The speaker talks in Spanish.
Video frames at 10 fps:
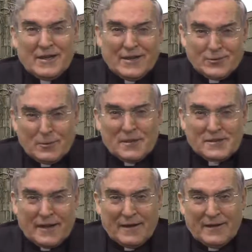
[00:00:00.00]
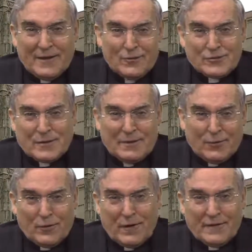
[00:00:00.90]
que sobresalen en los
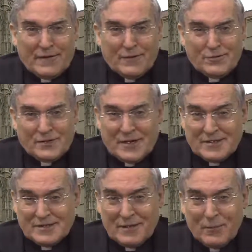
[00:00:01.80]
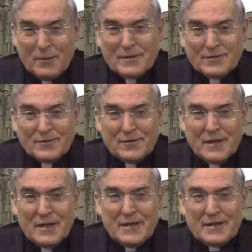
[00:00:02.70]
trabajos realizados hasta el momento,
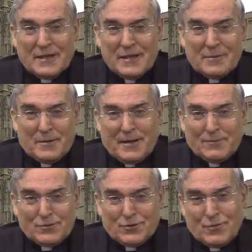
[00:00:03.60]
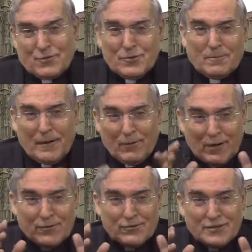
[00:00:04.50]
que veremos cómo son
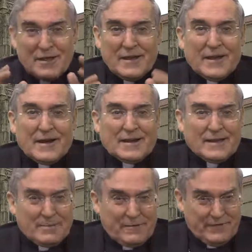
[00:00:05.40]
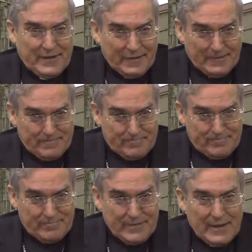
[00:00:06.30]
valorados en la etapa final.
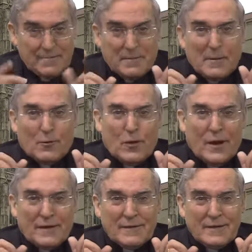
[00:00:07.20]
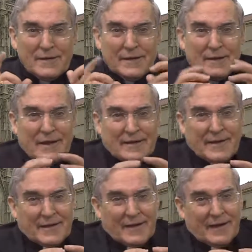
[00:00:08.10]
En primer lugar, hay
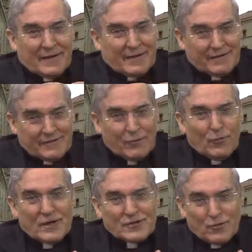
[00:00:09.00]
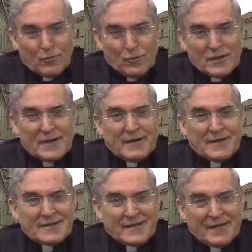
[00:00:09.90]
que crear células
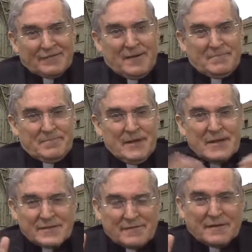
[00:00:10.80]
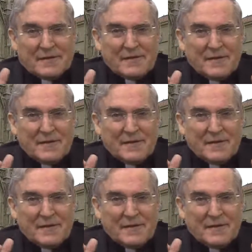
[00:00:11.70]
comunitarias de la fe, es decir,